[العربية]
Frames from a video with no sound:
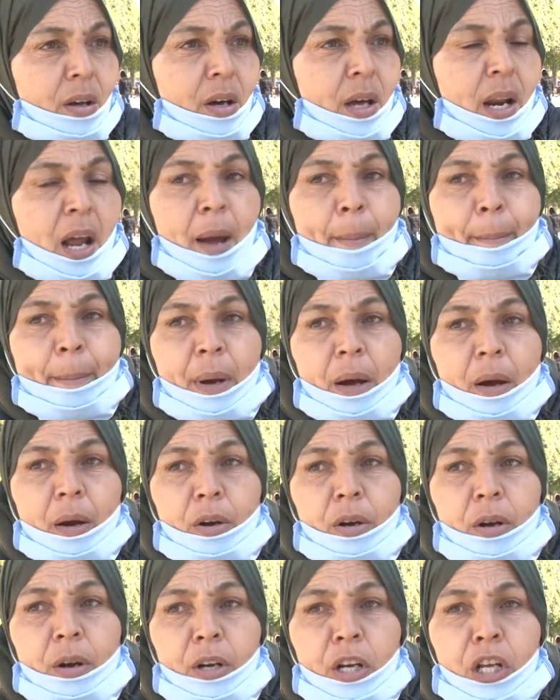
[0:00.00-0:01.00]
راهم
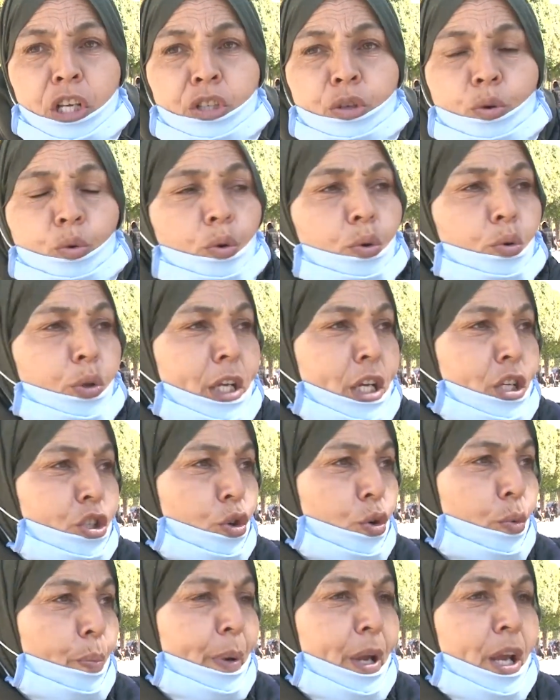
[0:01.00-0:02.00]
ناس يقولوا
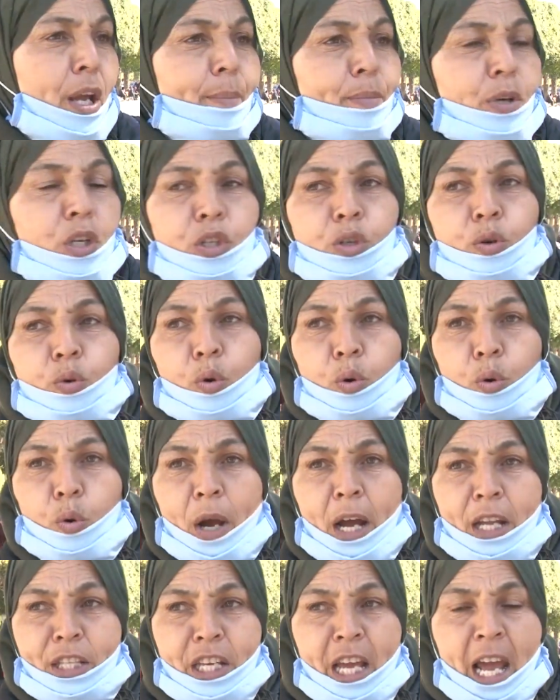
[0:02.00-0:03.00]
تاجروا بهم ناس
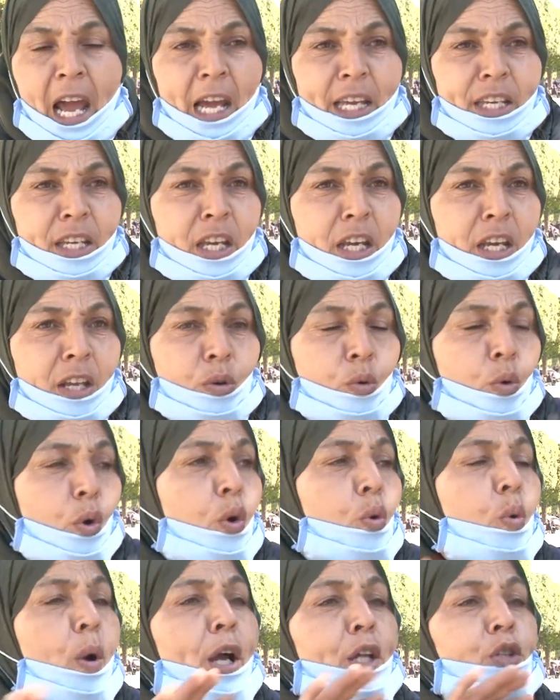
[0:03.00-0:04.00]
يقولوا غادي حيين
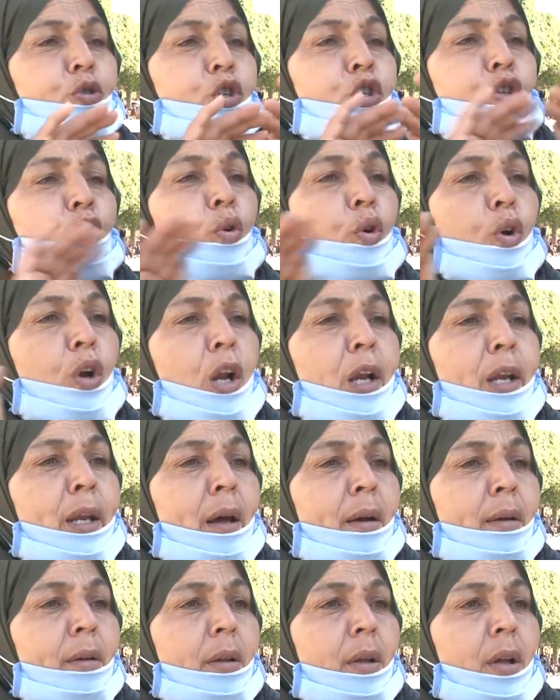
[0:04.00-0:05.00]
كل واحد يش يقول
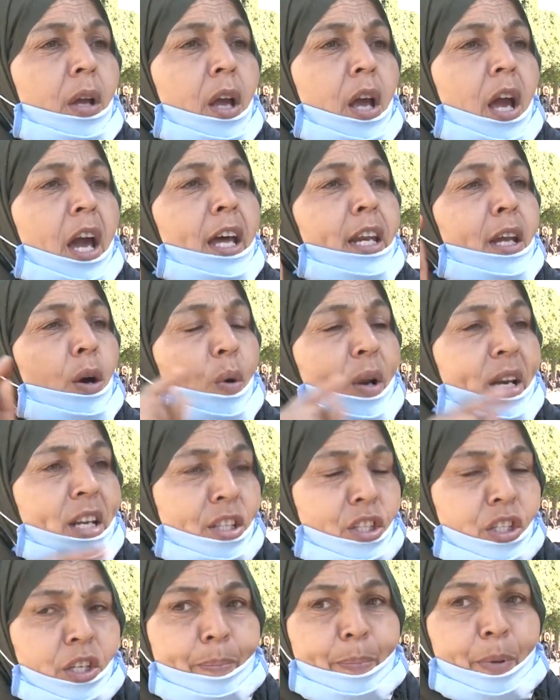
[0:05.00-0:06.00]
لنا انا
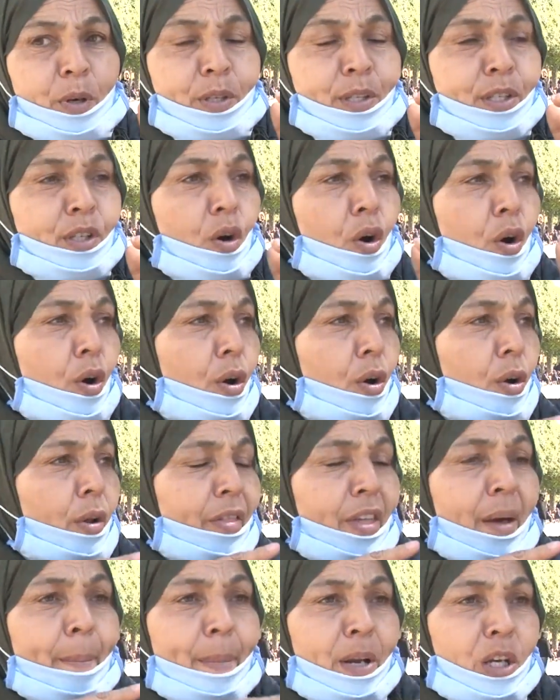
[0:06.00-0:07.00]
وليت ديبرسيون
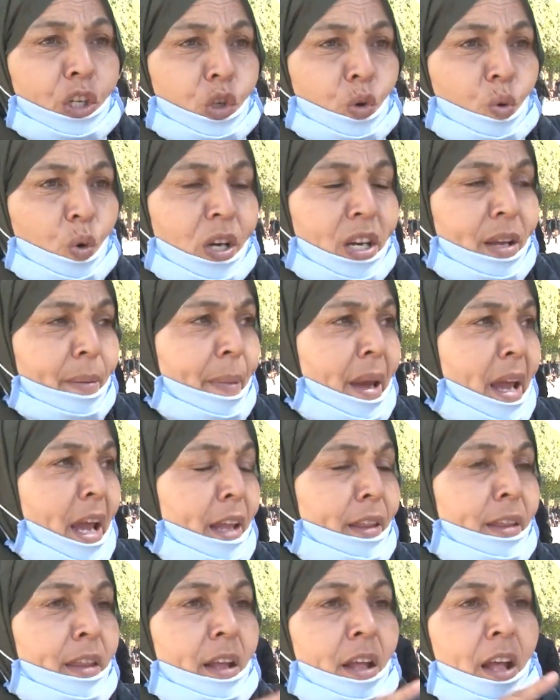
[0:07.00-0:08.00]
ثم الشكون اللي
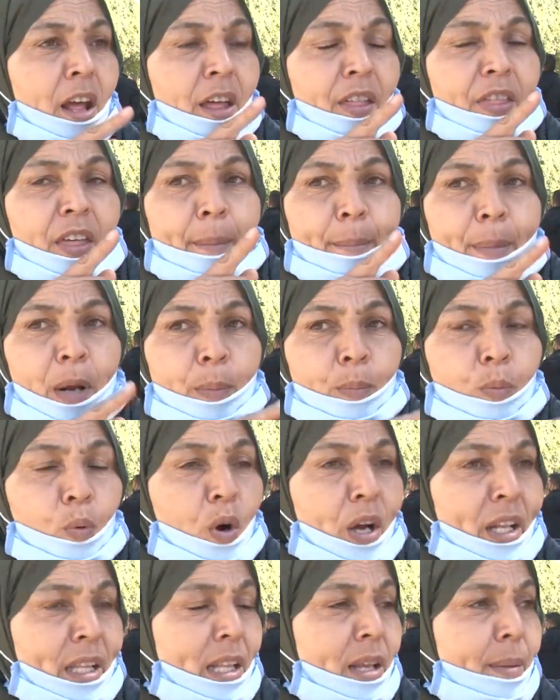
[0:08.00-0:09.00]
مات ثم
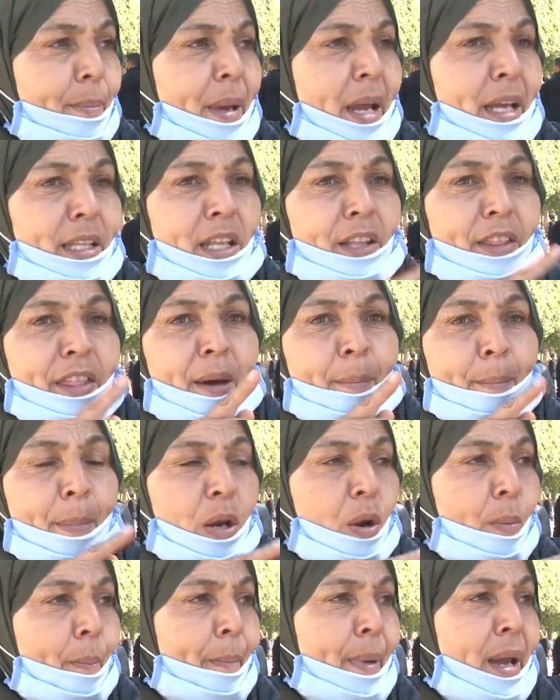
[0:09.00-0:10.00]
البوات اللي ماتت ثم
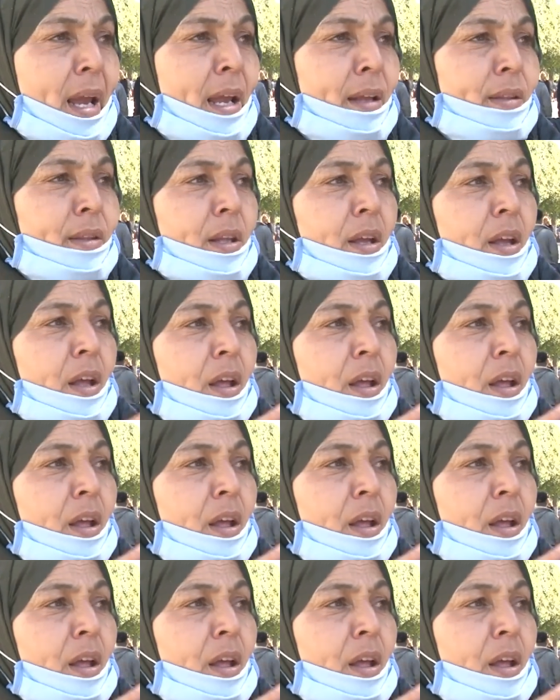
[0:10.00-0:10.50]
الامات